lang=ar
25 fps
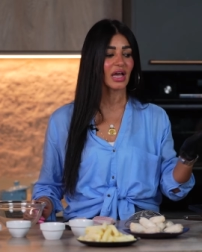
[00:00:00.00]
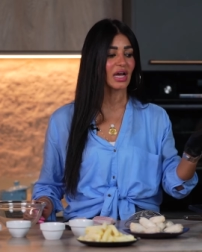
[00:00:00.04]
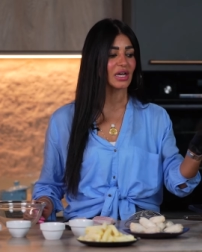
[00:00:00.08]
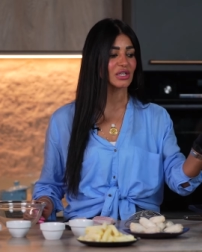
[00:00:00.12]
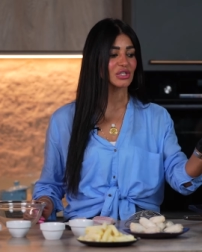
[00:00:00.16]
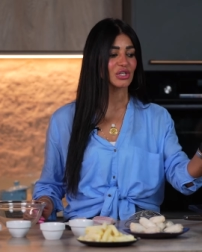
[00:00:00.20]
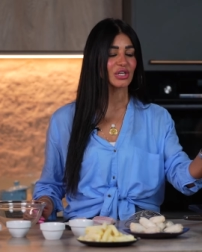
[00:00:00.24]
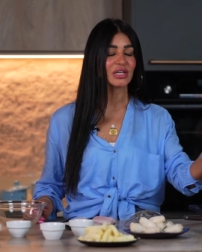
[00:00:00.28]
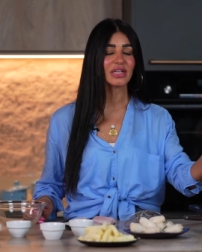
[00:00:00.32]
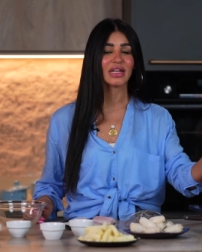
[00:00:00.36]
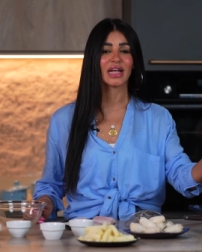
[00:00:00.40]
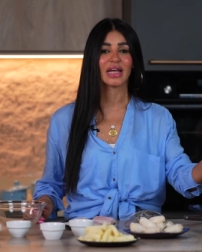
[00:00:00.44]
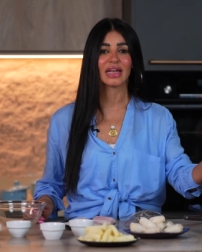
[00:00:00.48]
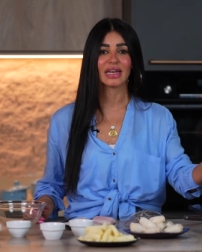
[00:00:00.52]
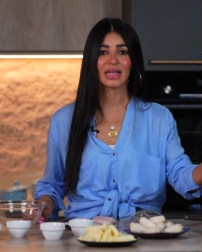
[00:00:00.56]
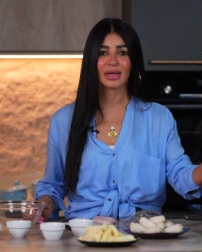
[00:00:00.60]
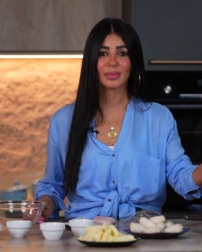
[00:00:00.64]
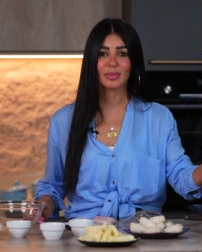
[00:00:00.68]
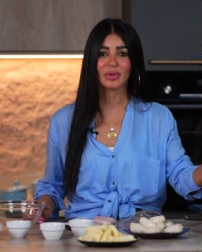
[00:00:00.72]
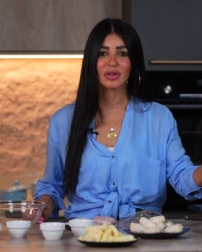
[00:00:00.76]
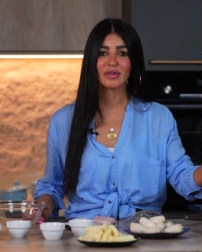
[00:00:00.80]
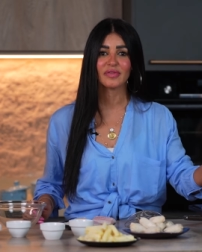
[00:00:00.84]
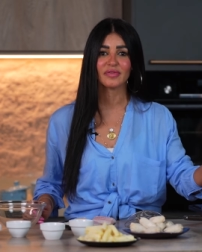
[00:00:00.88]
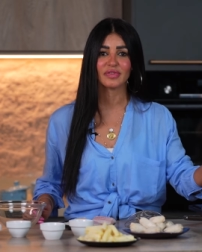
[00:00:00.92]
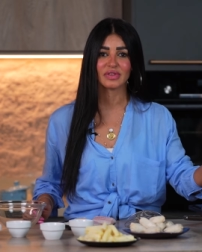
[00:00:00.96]
عشان احنا
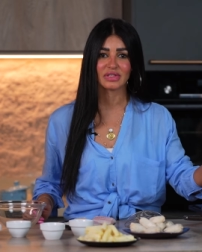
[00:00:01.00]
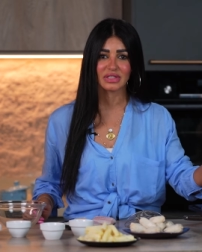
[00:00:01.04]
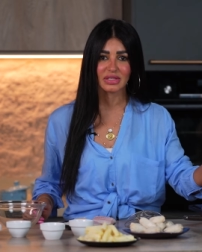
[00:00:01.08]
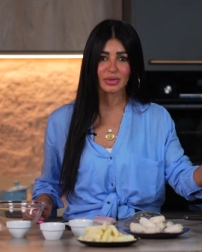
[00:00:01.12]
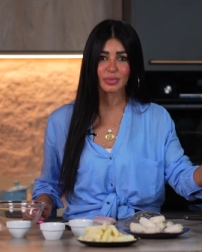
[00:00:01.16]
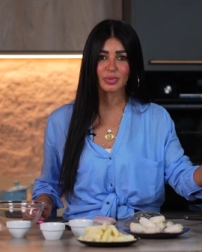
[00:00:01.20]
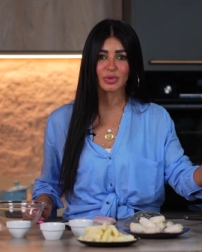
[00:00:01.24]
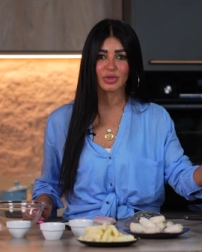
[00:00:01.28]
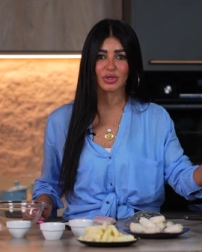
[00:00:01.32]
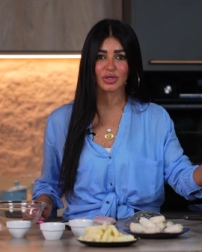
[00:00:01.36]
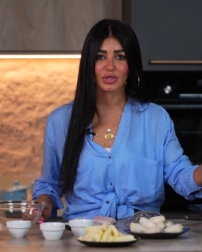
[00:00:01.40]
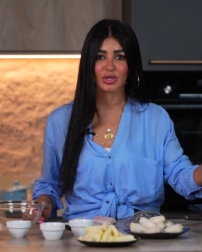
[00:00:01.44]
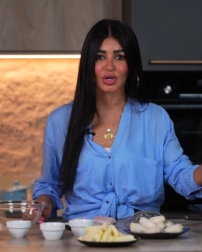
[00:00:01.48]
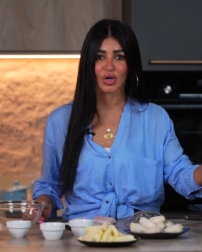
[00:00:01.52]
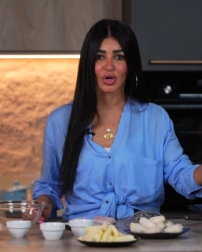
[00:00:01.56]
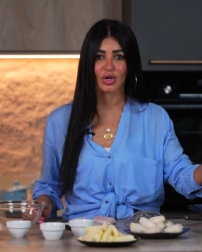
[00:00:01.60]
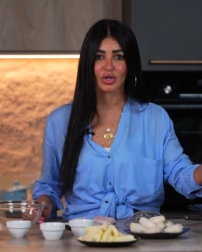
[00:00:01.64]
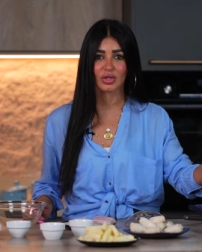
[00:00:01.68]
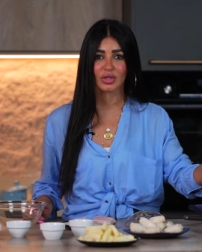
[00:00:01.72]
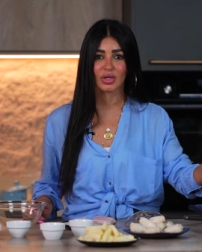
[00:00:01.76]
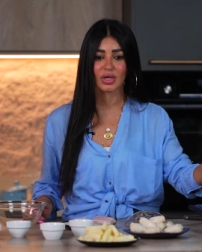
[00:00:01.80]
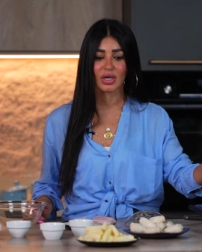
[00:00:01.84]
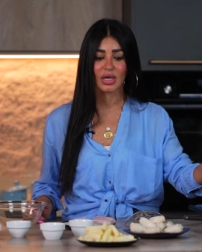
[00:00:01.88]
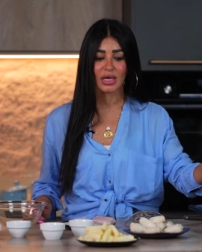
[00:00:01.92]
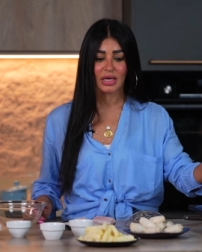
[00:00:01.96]
هنعمل في الزبتر
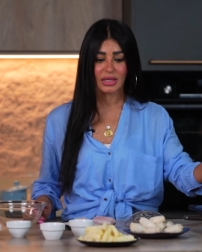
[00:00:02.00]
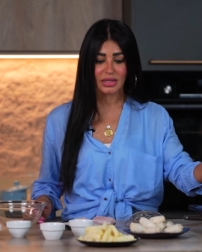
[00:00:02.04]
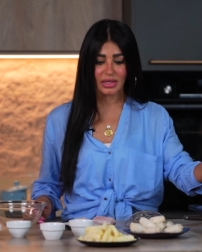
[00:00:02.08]
النهارده